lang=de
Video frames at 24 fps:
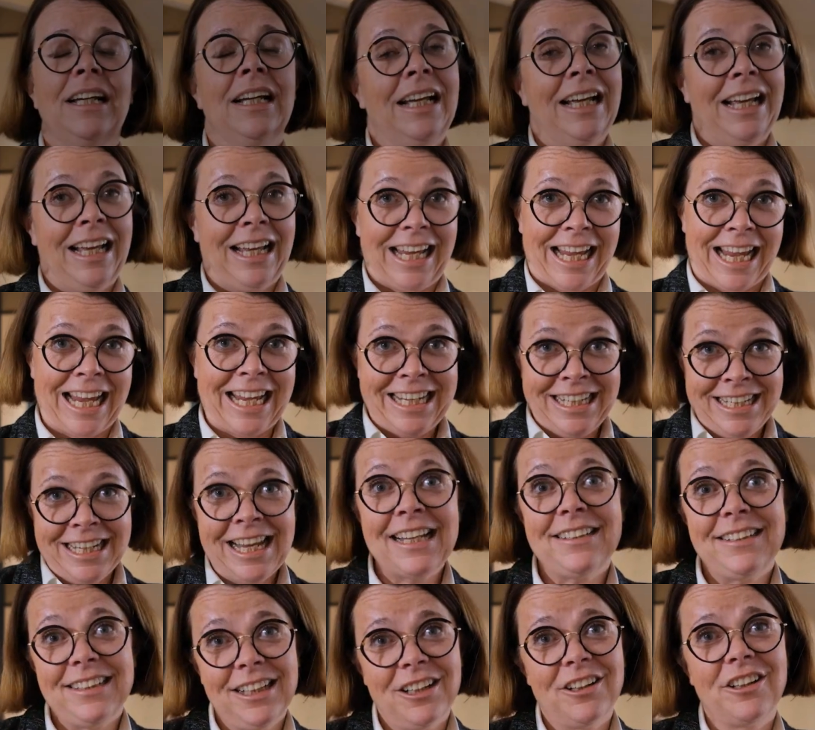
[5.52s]
Erinnert
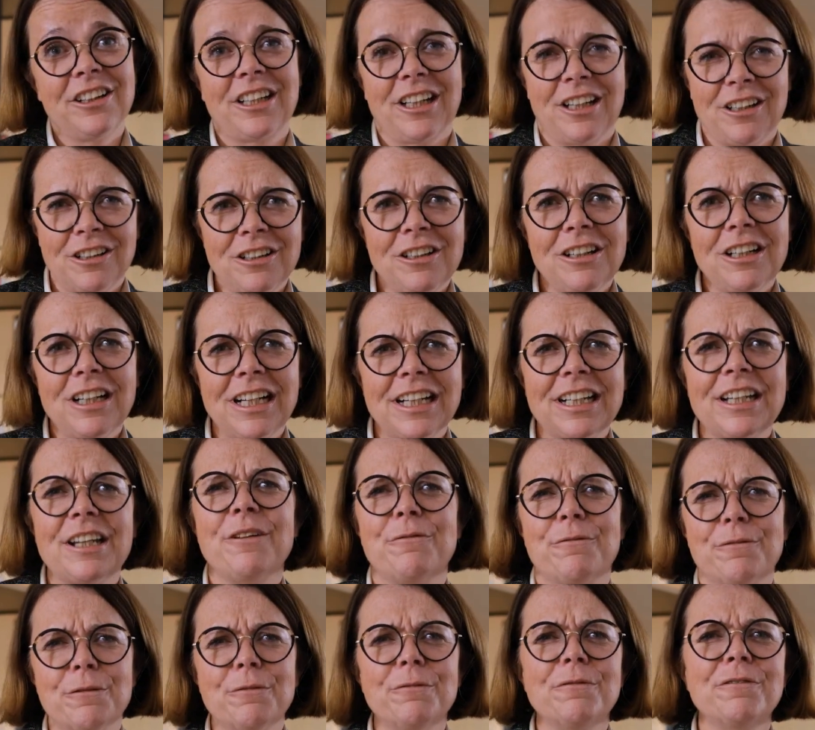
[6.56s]
ihr euch auch noch an den
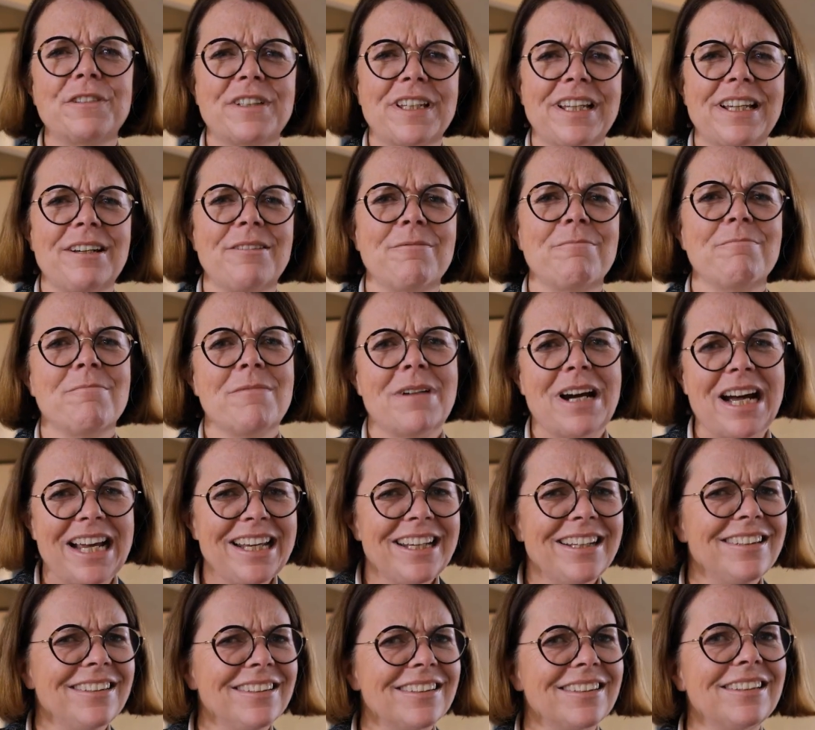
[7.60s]
15. Mai
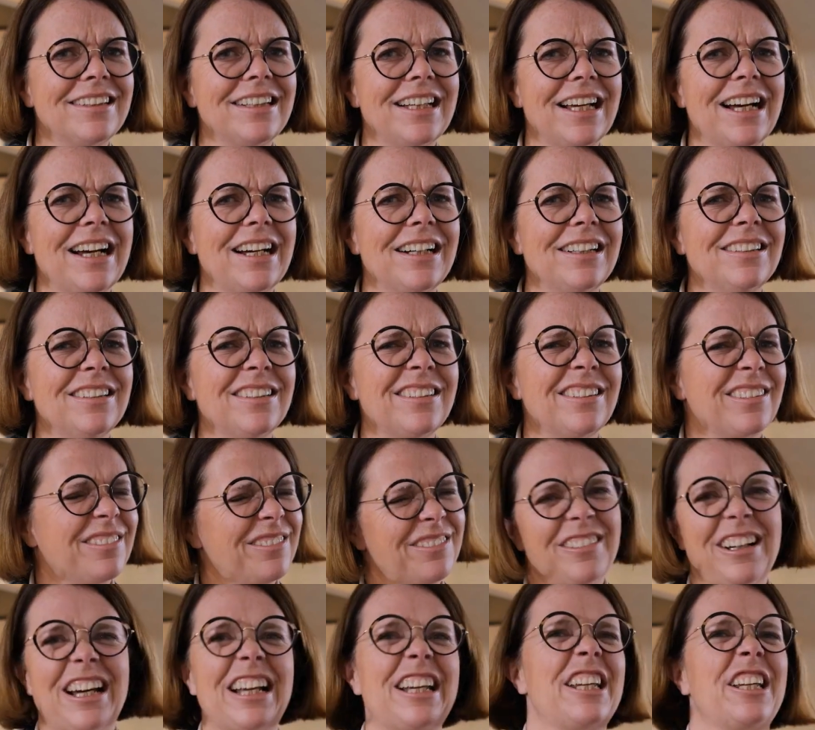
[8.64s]
diesen Jahres?
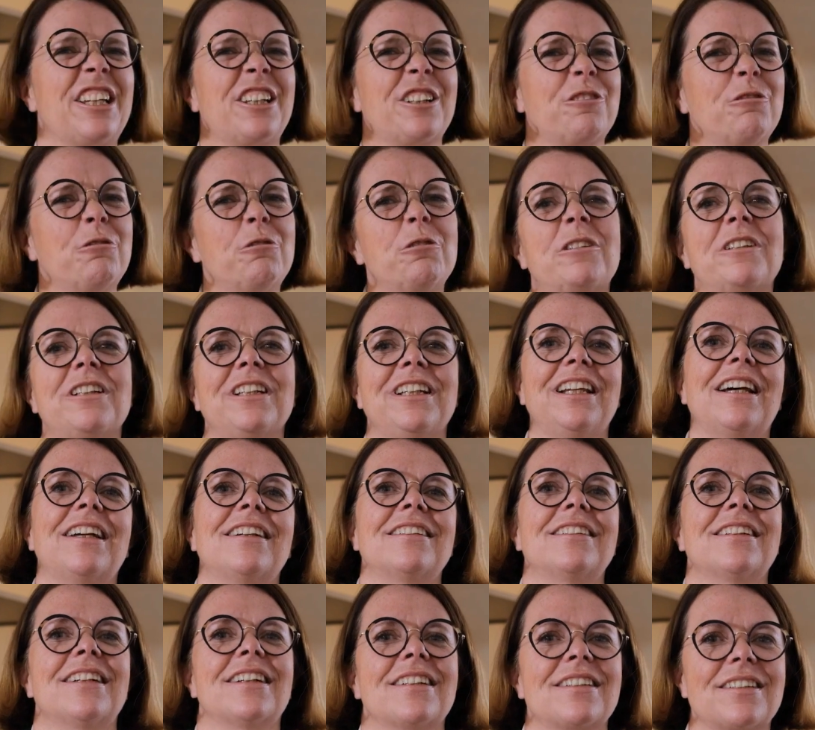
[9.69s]
War nicht gut, die
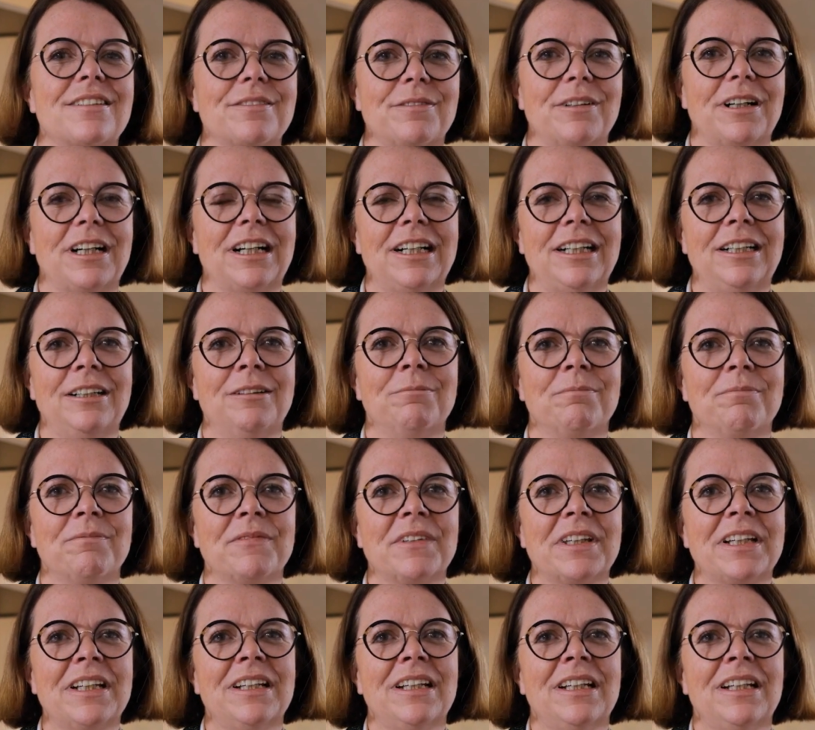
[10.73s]
Landtagswahl.
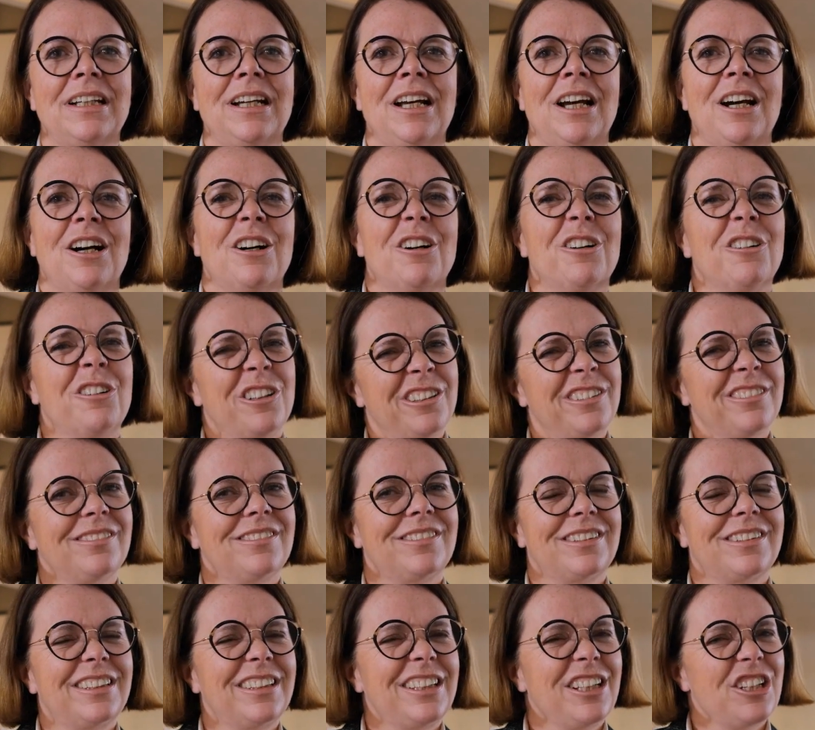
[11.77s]
Und
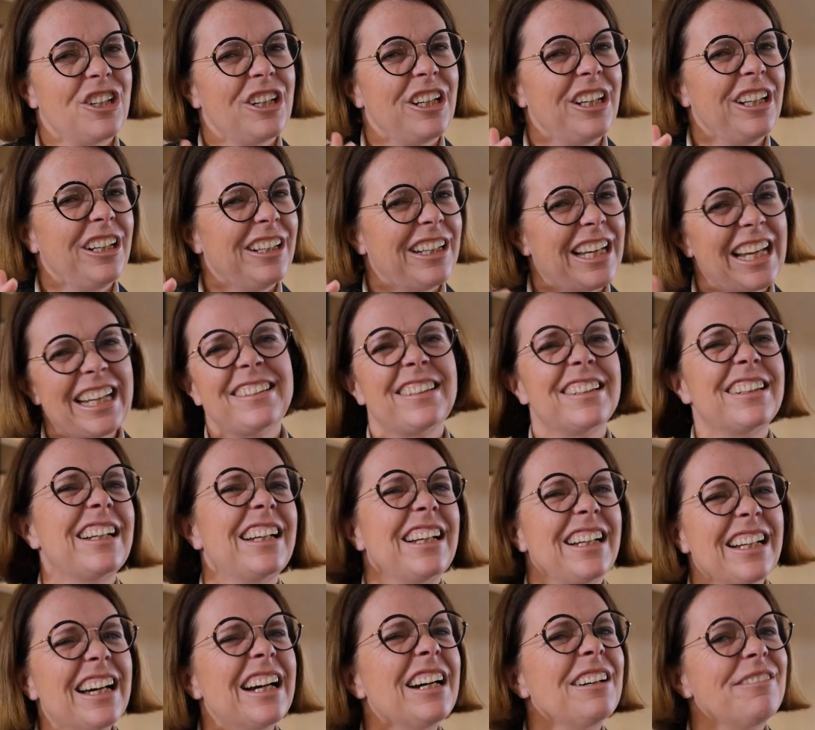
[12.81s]
die Nächte
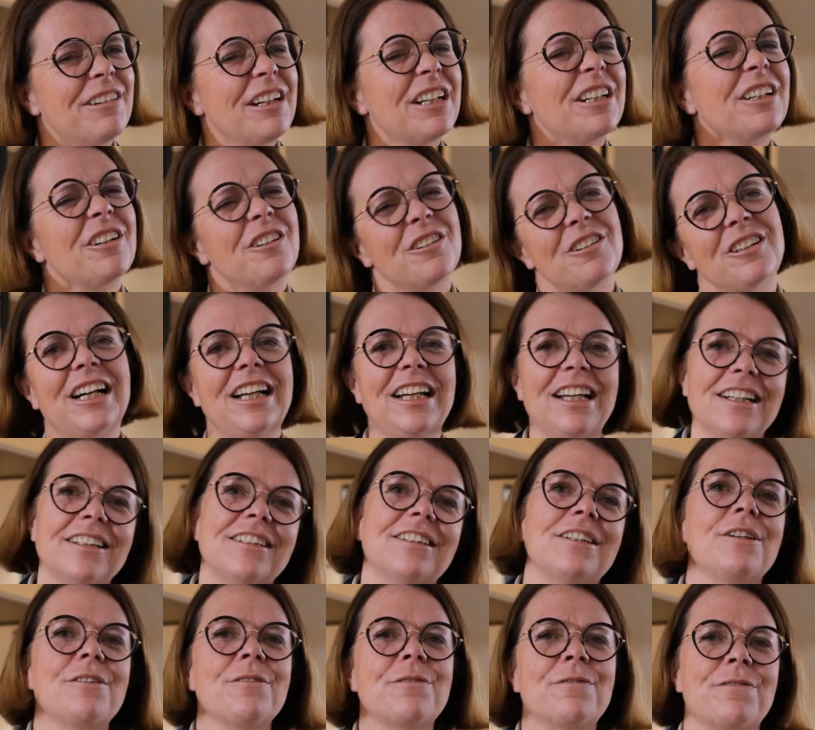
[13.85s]
danach waren auch
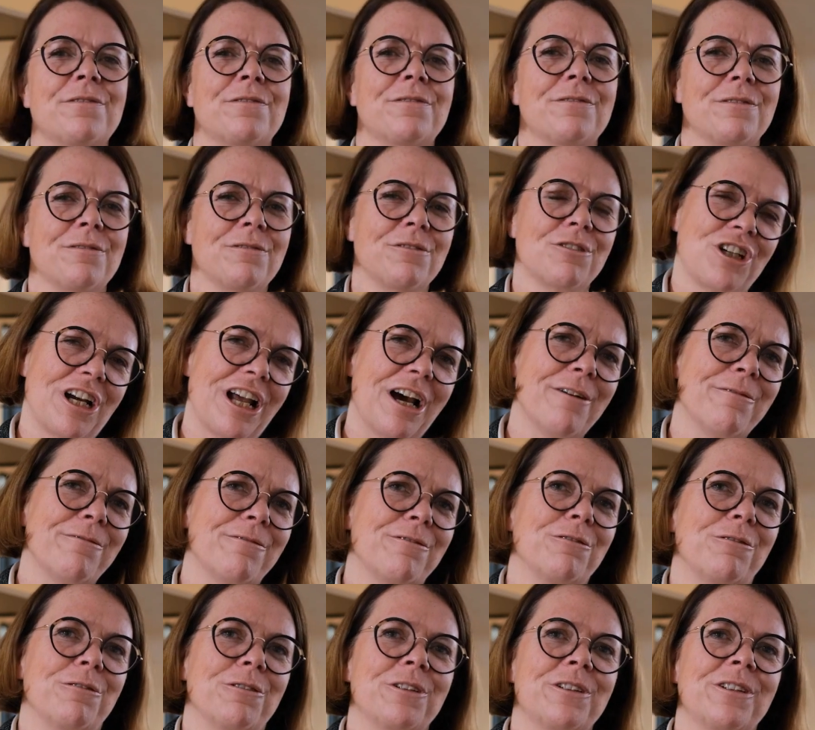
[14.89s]
relativ
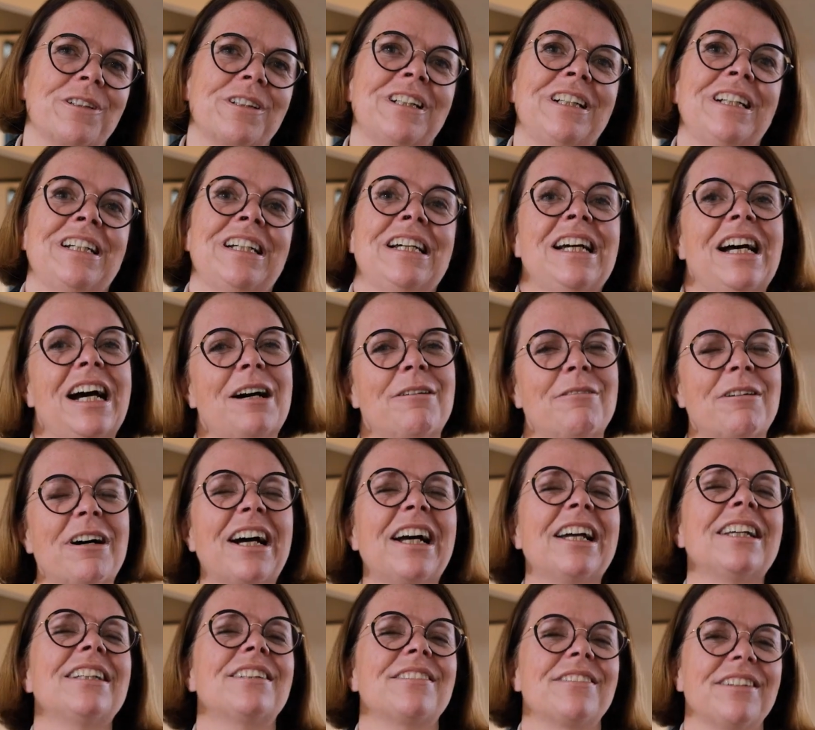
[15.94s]
schlaflos. Aber
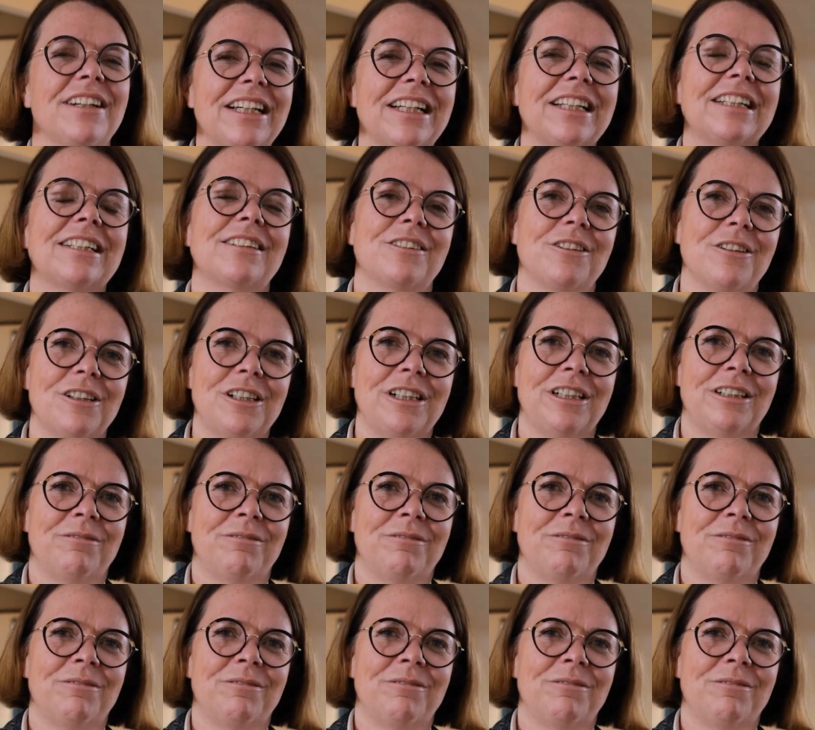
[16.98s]
eins war echt toll,